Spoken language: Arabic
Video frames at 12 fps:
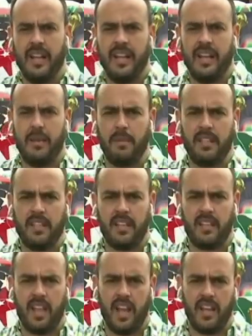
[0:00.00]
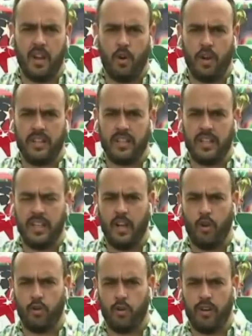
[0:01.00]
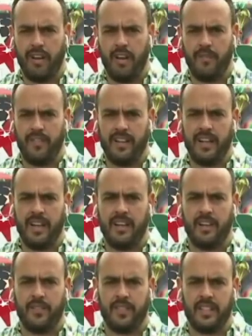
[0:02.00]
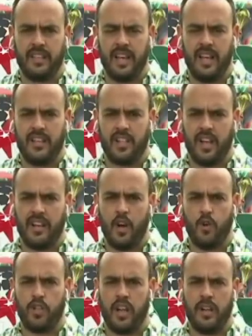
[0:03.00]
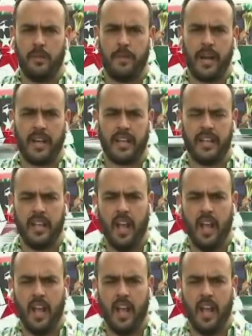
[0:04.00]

إلى مدينة ياوندي لحضور حفل الافتتاح شأنه شأن باقي